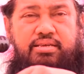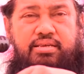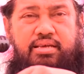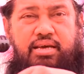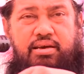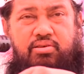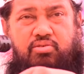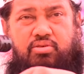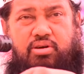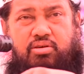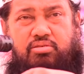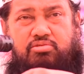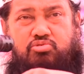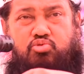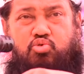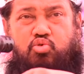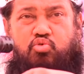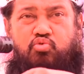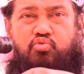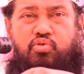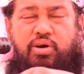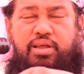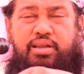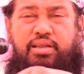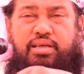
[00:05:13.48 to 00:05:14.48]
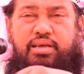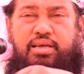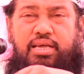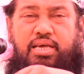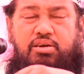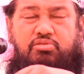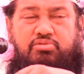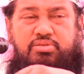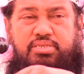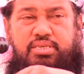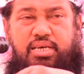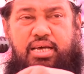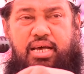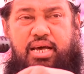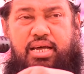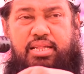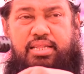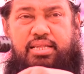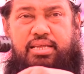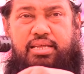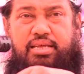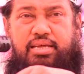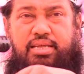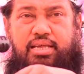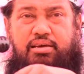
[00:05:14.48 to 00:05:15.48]
কেউ কেউ তুফানি কেউ
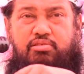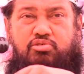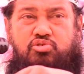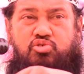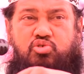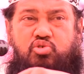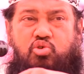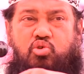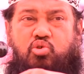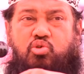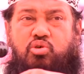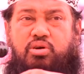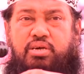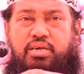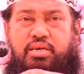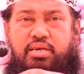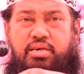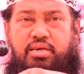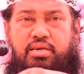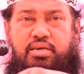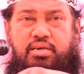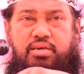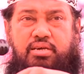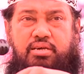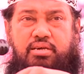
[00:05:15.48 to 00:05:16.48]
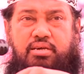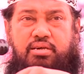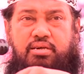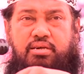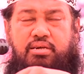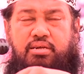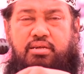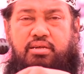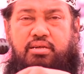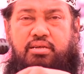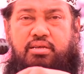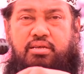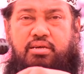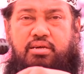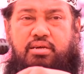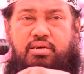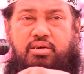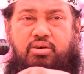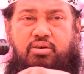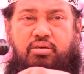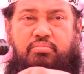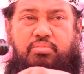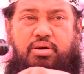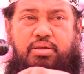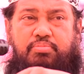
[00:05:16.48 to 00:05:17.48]
জেহাদি কেউ জঙ্গি
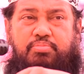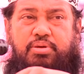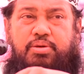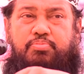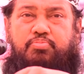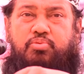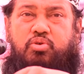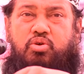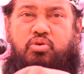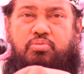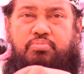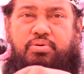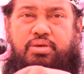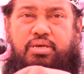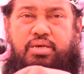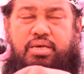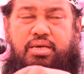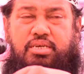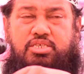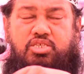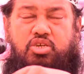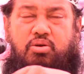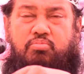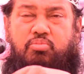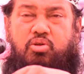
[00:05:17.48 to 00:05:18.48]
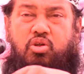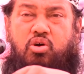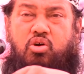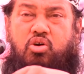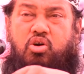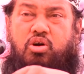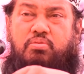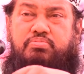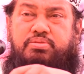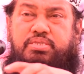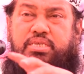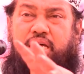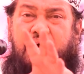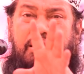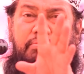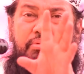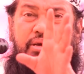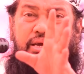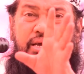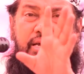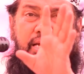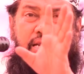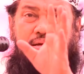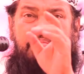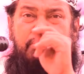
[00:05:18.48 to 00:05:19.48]
কেউ আবার বিপ্লবী এইসব লকব
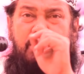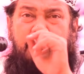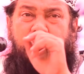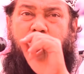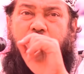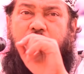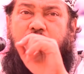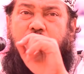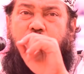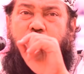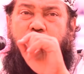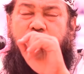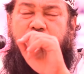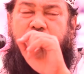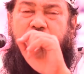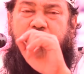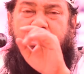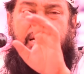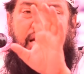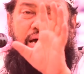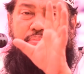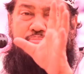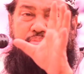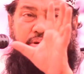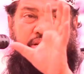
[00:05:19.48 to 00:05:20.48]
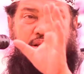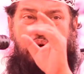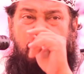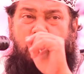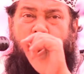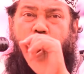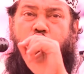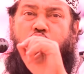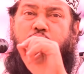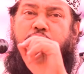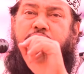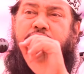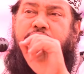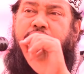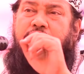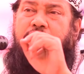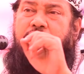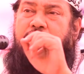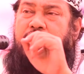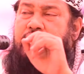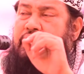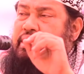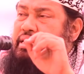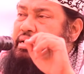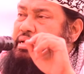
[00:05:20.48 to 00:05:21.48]
সাহাবাই কেরাম ব্যবহার করতেন না আপনারা করবেন না
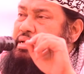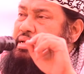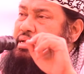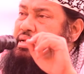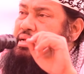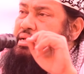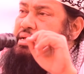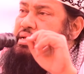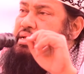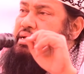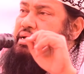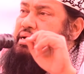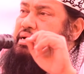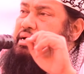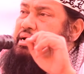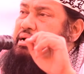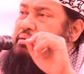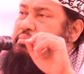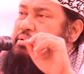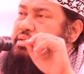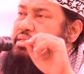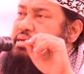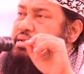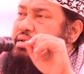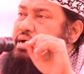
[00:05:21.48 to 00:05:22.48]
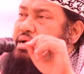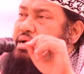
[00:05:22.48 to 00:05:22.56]
আমাদের